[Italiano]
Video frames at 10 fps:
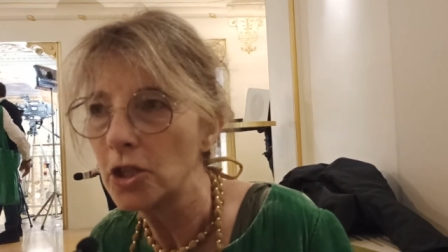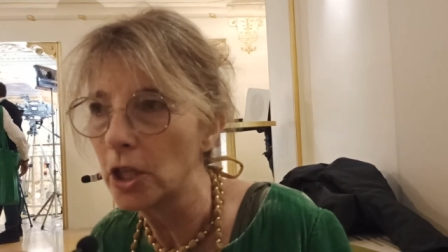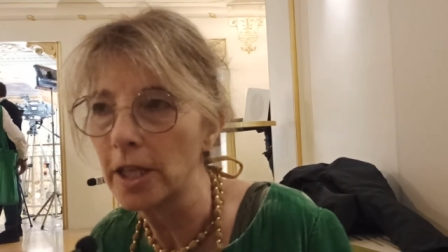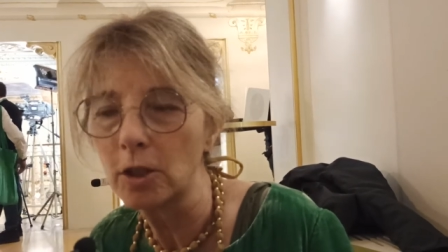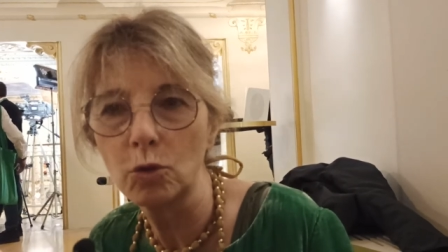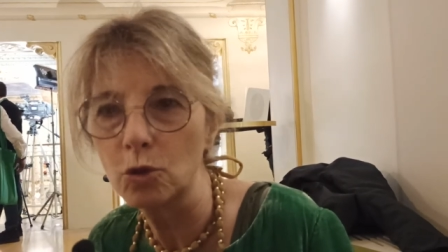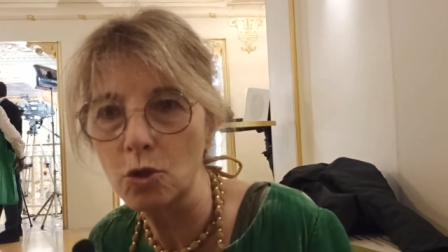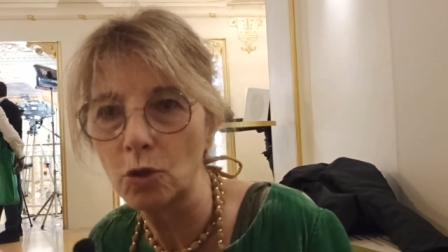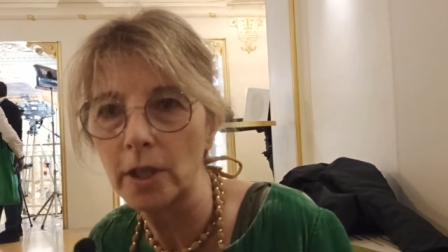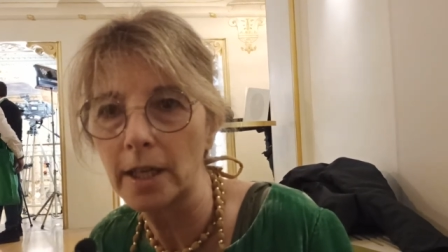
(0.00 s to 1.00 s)
generoso
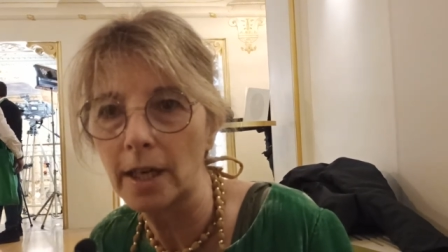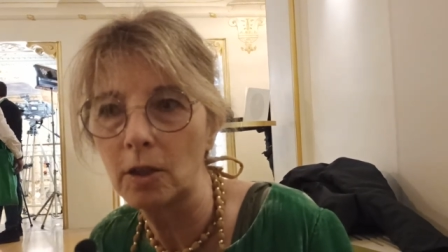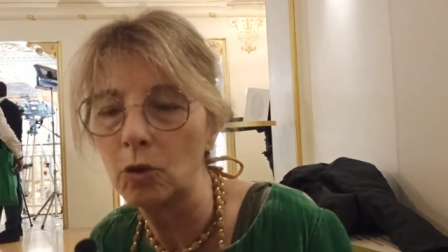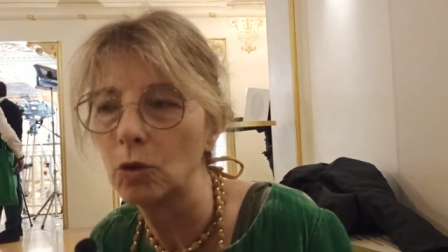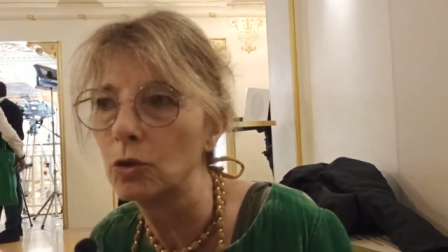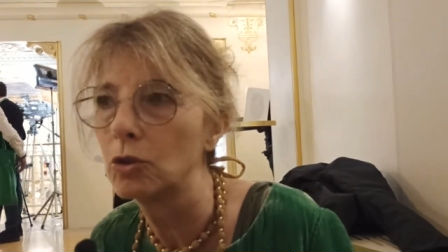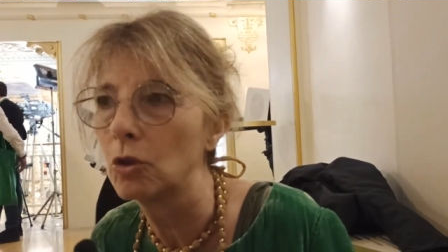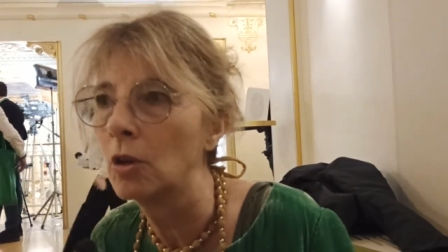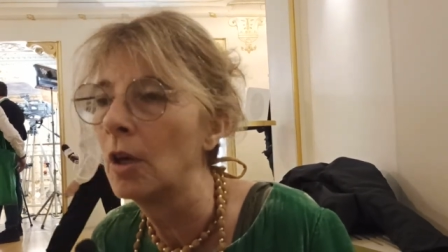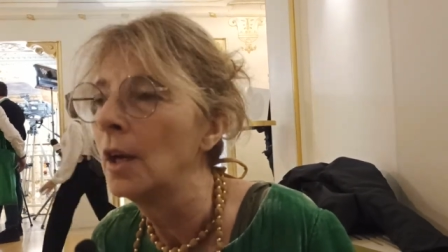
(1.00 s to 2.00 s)
generoso nel
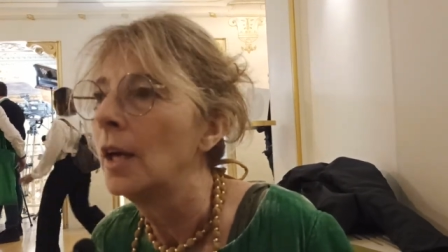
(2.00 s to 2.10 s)
racconto.